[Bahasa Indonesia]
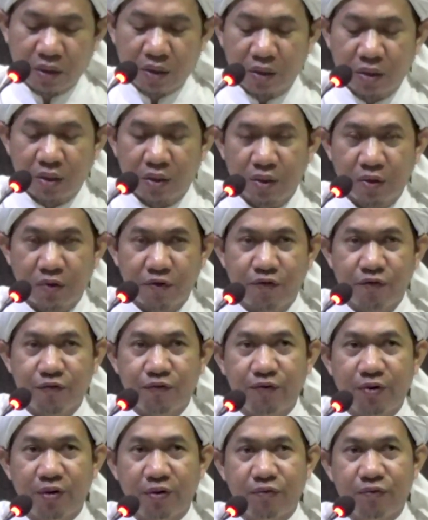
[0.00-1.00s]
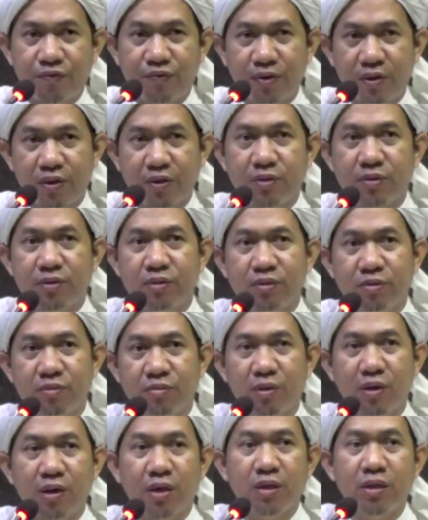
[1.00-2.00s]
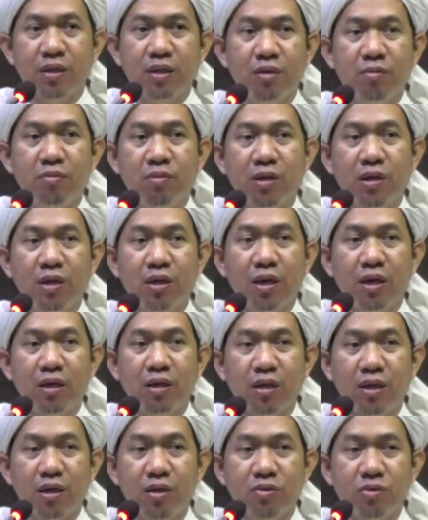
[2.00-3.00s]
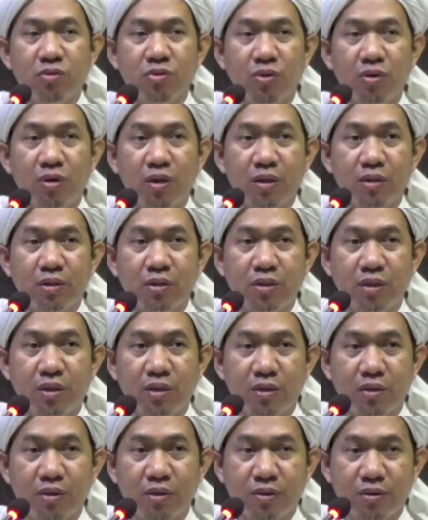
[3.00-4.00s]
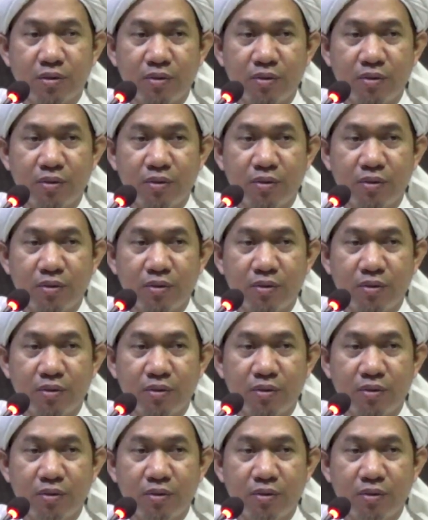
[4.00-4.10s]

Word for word: khaffafa maka dia meringankan sholatnya